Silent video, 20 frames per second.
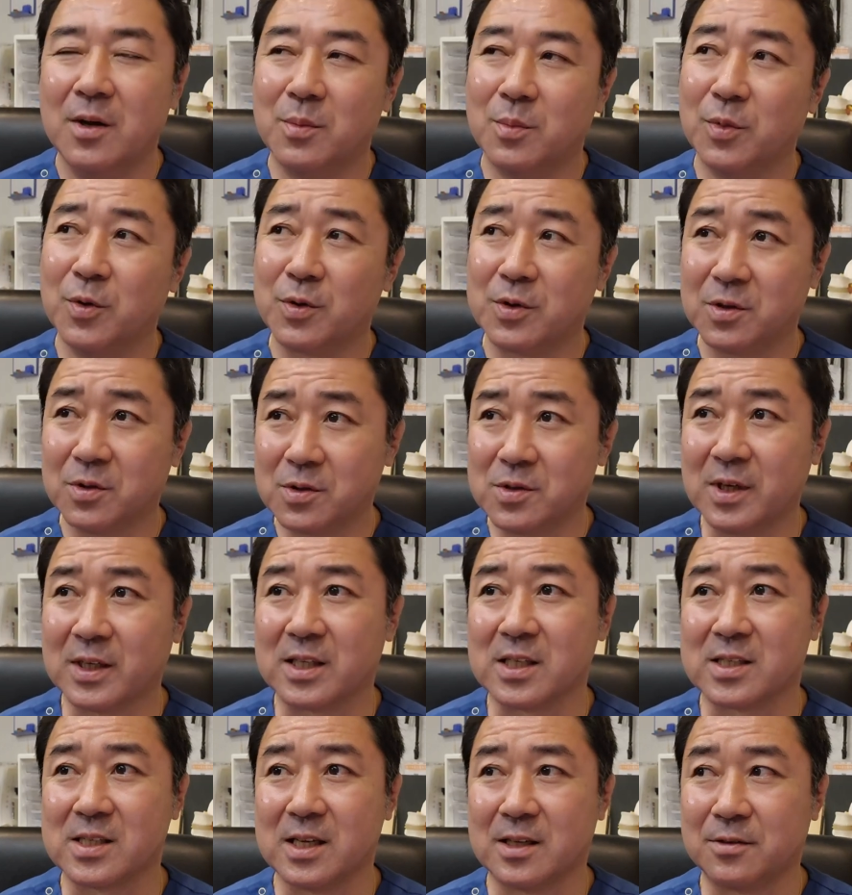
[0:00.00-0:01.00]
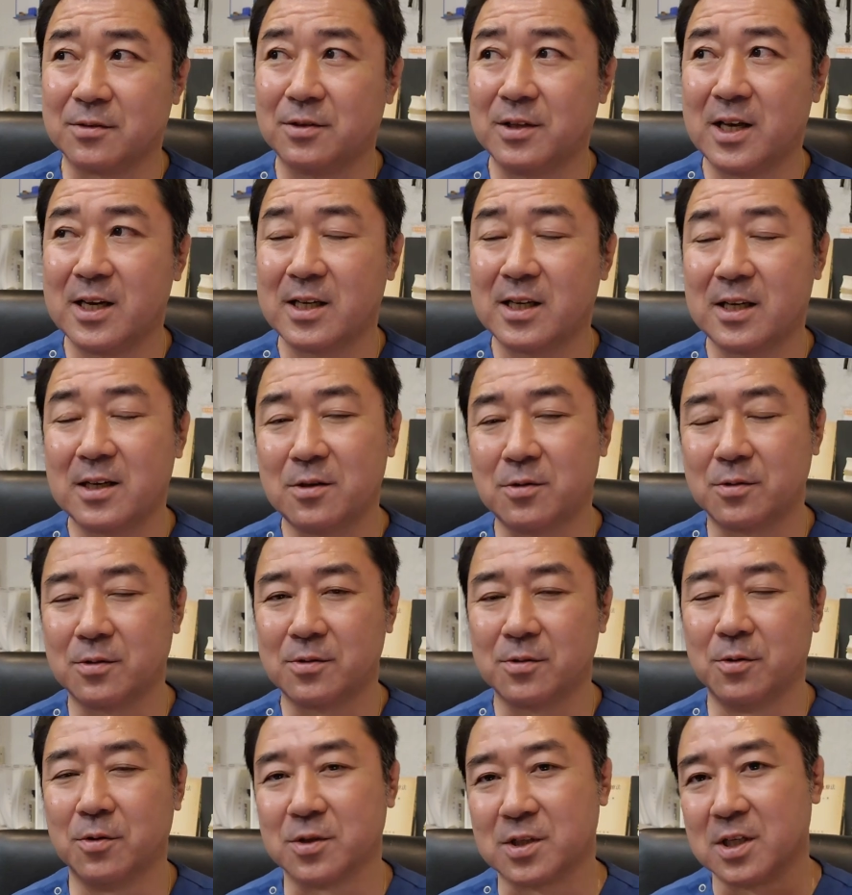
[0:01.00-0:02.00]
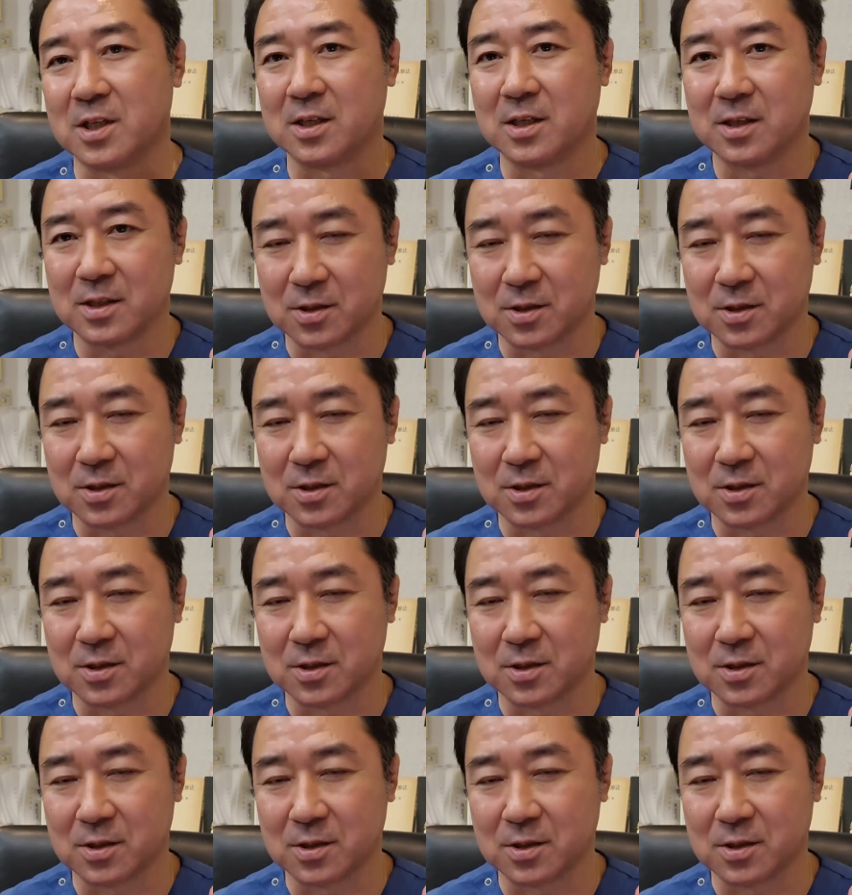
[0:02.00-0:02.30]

もう一つはですね、あの、普段からこうし、